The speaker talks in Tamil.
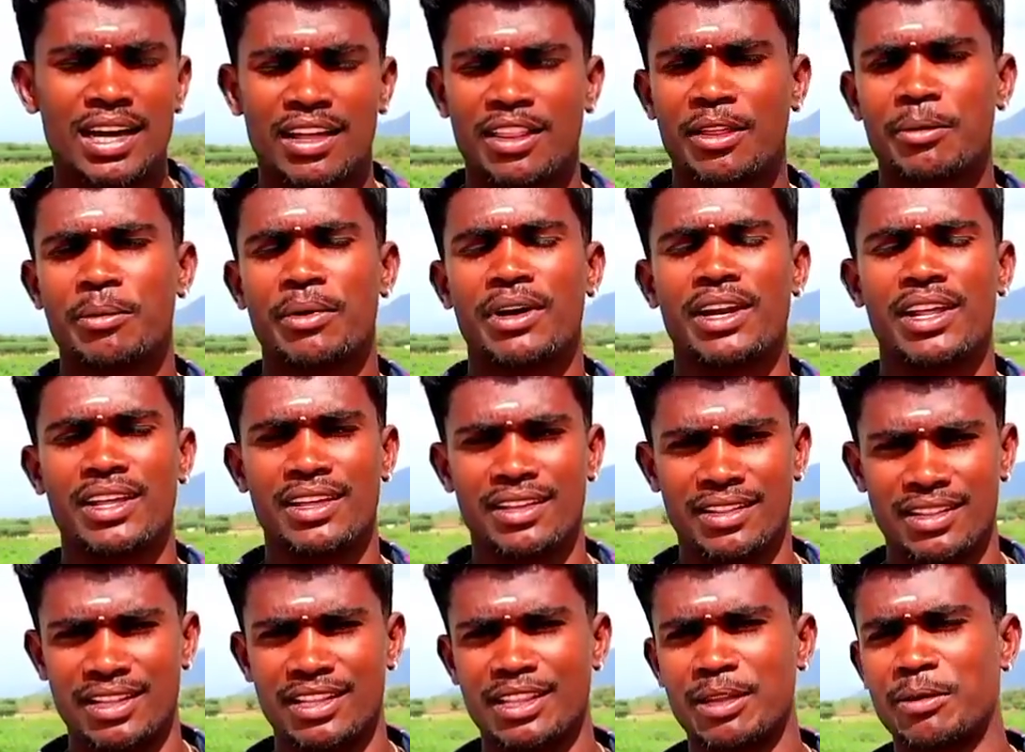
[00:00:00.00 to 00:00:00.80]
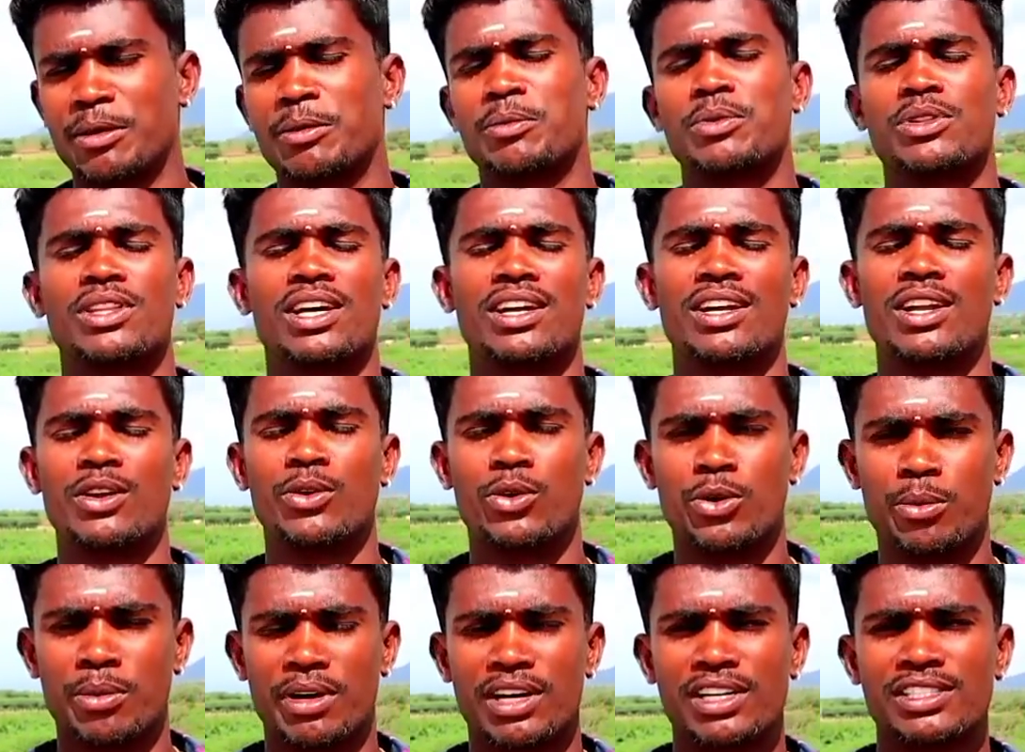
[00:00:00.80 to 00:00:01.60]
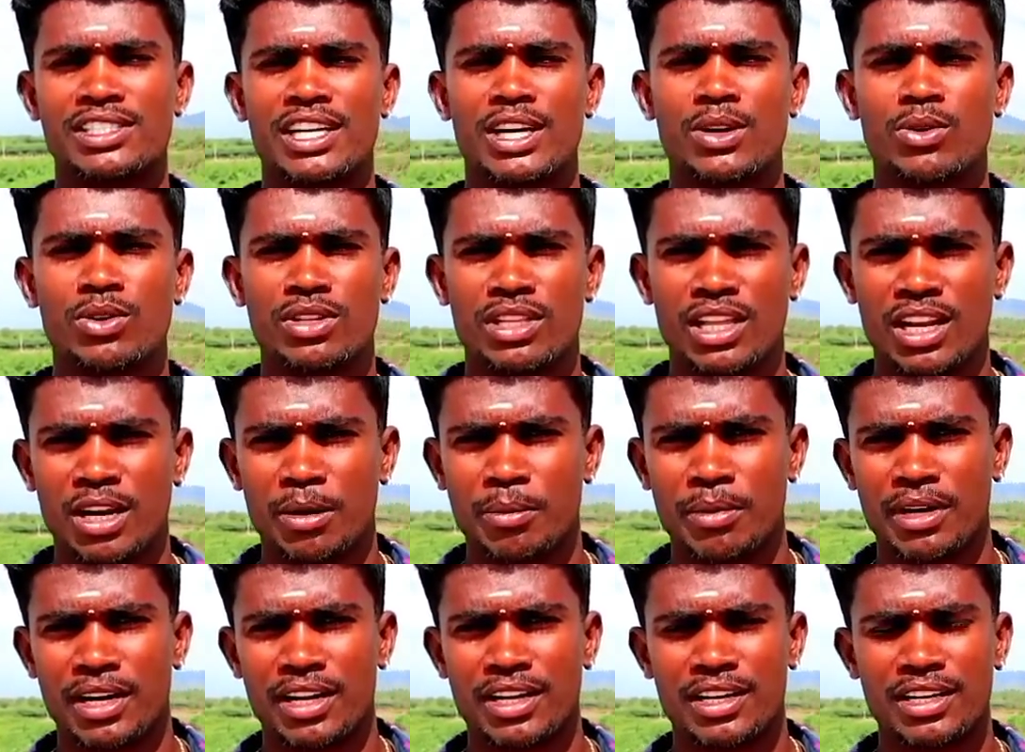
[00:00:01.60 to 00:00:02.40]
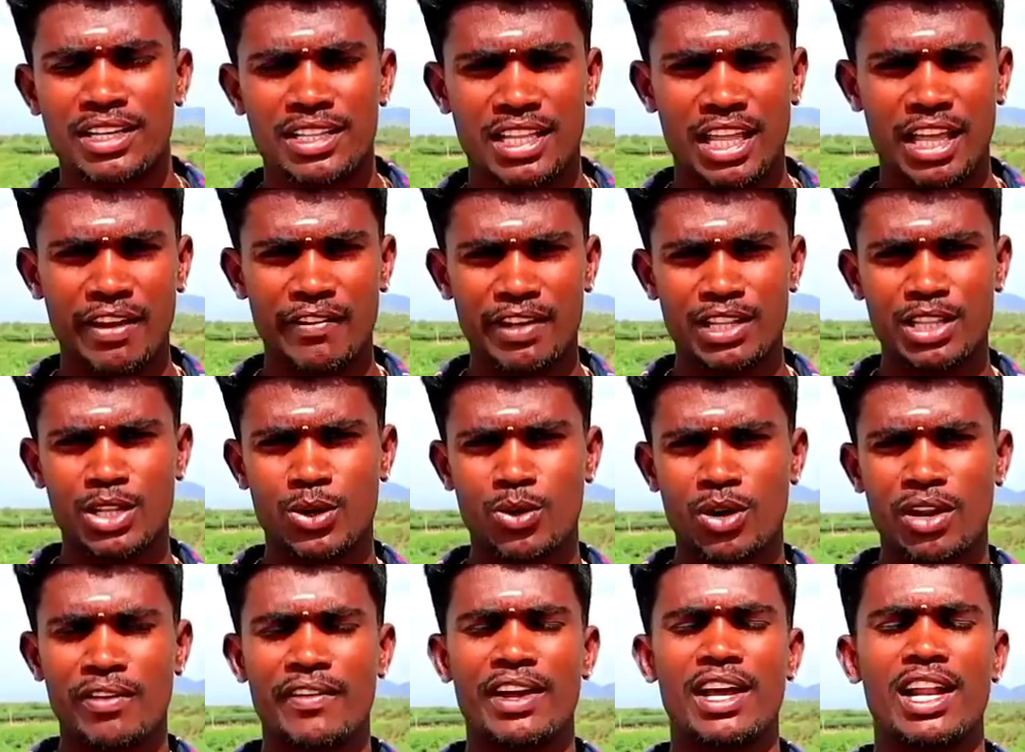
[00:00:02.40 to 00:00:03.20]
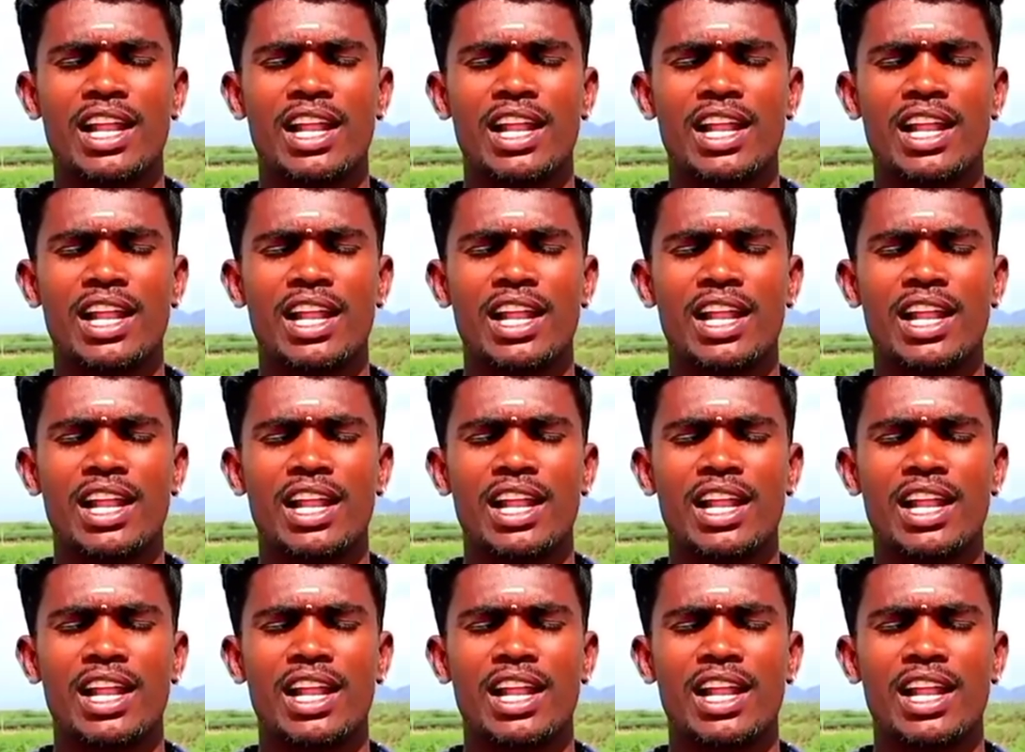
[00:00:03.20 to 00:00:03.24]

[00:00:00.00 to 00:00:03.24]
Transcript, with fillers: அதே மாதிரி இந்த தமிழ் புத்தாண்டுலேயே ஒரு மகிழ்ச்சியான ஒரு தருணமாக இருக்குது தேவேந்திர குல